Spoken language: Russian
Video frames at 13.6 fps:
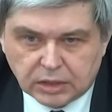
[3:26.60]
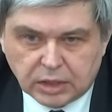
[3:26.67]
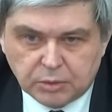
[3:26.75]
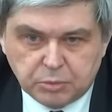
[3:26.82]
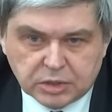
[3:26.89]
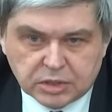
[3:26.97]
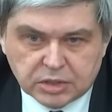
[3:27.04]

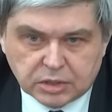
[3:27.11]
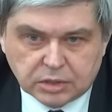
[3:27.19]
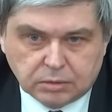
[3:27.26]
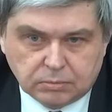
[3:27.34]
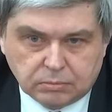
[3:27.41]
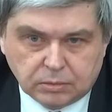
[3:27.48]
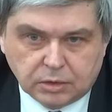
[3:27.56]

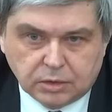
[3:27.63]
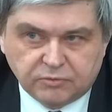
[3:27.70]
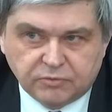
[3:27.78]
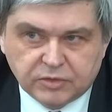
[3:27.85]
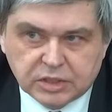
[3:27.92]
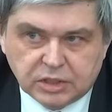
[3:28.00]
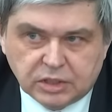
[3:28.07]
Добиться э,
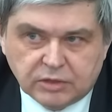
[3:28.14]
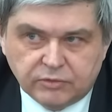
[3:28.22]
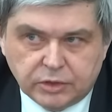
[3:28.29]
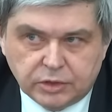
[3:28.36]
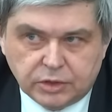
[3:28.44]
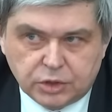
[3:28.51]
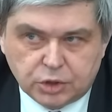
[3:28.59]

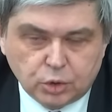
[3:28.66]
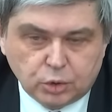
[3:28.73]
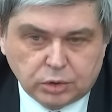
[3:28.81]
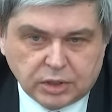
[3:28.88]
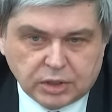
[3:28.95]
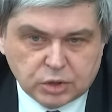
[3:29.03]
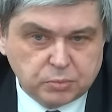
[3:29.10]
восстановления
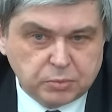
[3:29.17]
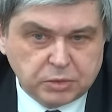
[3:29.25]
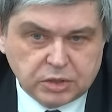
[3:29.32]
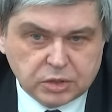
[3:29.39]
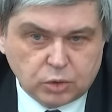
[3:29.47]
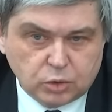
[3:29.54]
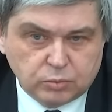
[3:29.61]
счета, особенно
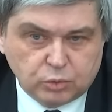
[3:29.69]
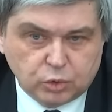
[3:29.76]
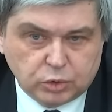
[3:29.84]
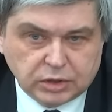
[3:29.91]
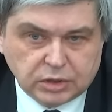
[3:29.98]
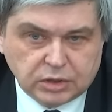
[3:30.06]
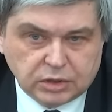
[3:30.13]
если он
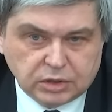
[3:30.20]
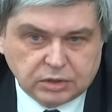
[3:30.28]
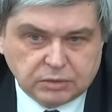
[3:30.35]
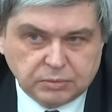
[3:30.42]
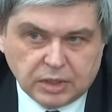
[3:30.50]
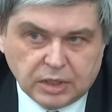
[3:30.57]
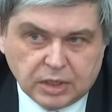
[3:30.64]
будет
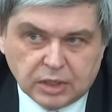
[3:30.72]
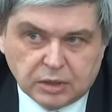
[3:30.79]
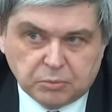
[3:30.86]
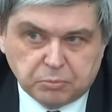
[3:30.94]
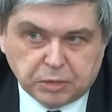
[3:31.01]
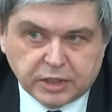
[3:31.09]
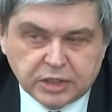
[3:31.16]
э,
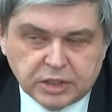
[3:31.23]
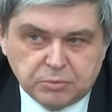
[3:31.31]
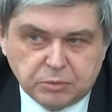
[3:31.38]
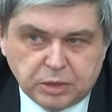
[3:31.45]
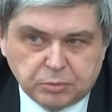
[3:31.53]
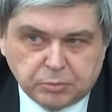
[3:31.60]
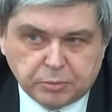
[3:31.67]
по
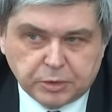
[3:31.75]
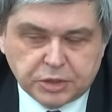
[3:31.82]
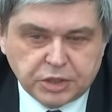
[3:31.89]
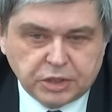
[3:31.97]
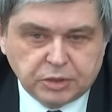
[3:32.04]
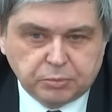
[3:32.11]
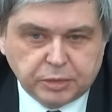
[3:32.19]
каким-либо
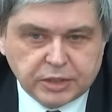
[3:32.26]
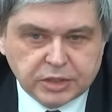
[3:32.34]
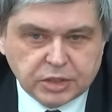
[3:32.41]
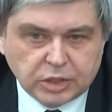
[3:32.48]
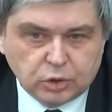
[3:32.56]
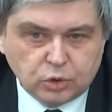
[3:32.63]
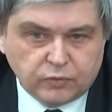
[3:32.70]
причинам
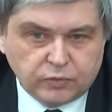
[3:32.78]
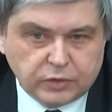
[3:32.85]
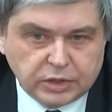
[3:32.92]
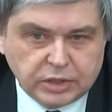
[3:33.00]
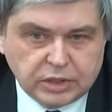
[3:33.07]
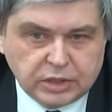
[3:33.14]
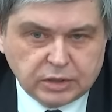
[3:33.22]

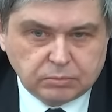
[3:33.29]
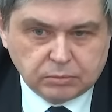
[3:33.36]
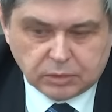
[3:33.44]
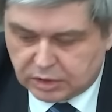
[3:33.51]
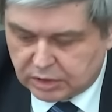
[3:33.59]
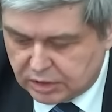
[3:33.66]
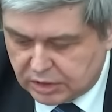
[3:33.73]
приостановлен или
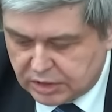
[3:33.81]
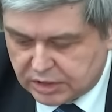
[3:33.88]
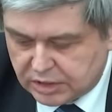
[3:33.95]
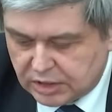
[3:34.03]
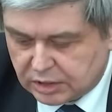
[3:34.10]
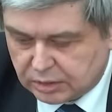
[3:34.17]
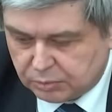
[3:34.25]
э,
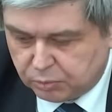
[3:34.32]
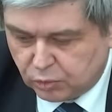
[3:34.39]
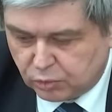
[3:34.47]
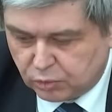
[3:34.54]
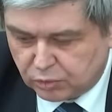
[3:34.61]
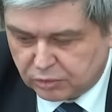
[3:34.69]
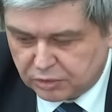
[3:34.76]
изъят
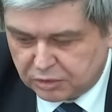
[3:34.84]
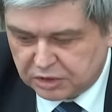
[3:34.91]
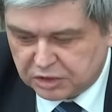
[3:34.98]
по